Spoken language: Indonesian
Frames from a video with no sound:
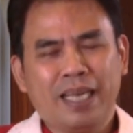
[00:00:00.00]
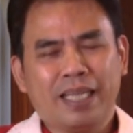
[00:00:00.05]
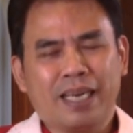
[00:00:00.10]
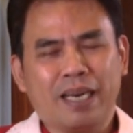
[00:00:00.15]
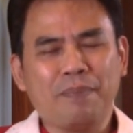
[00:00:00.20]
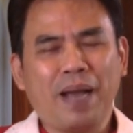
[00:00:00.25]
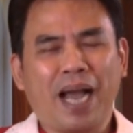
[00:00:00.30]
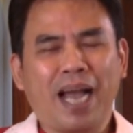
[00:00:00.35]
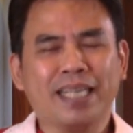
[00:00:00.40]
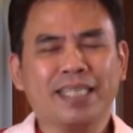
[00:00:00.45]

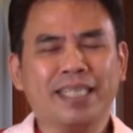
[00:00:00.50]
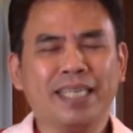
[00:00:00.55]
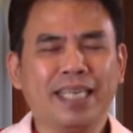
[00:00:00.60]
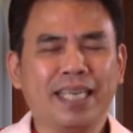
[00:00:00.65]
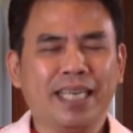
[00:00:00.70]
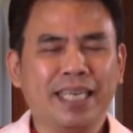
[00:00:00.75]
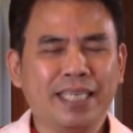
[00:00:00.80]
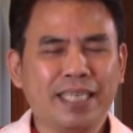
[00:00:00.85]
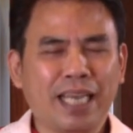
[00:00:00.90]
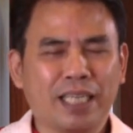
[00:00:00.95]
Terima
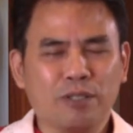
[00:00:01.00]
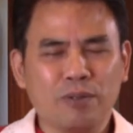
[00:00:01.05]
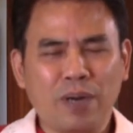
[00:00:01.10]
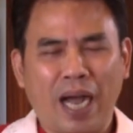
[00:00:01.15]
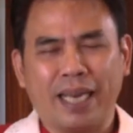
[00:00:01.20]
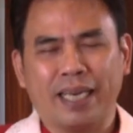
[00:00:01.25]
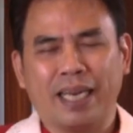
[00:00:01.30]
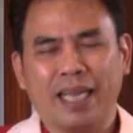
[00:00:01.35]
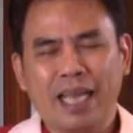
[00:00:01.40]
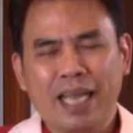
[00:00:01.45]
kasih ya
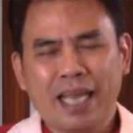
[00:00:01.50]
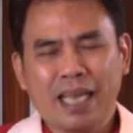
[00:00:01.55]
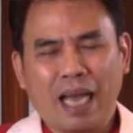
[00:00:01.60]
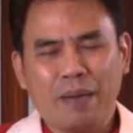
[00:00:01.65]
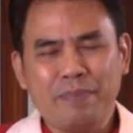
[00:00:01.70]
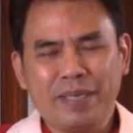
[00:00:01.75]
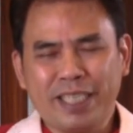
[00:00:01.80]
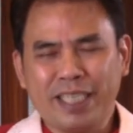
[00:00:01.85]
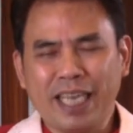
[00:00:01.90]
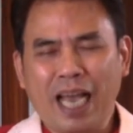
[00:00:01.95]
Tuhan,
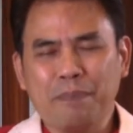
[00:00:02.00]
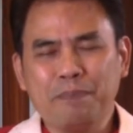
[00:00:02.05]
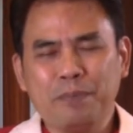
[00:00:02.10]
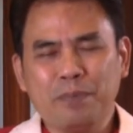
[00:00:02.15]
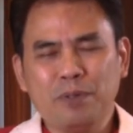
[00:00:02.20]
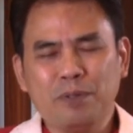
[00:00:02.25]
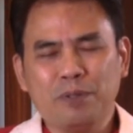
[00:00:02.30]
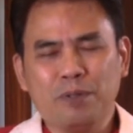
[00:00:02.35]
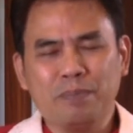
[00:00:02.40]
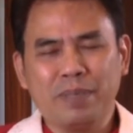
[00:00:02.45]
kami
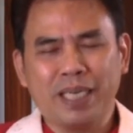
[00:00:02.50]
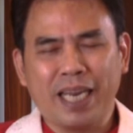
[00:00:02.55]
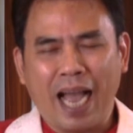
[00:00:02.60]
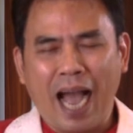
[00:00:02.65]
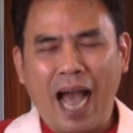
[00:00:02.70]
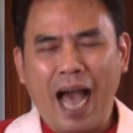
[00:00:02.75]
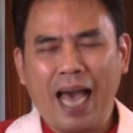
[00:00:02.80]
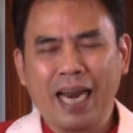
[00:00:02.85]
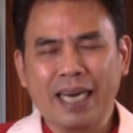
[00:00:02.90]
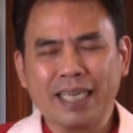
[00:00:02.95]
siap untuk
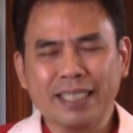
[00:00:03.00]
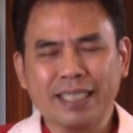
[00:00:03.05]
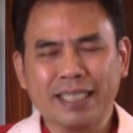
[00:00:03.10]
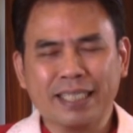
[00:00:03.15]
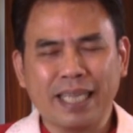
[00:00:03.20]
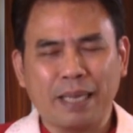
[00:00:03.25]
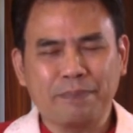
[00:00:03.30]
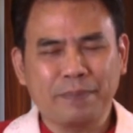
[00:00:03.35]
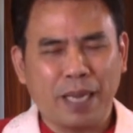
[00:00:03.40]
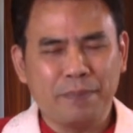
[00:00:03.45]
mendengar
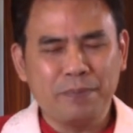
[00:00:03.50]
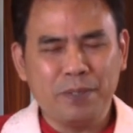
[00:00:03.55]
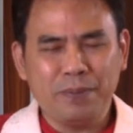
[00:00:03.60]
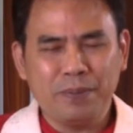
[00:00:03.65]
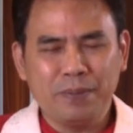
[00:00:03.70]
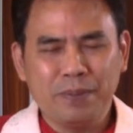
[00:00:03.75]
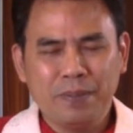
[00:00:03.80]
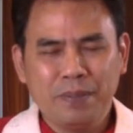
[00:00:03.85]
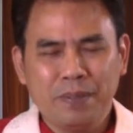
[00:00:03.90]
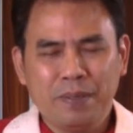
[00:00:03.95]

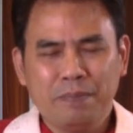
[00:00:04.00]
sabdamu,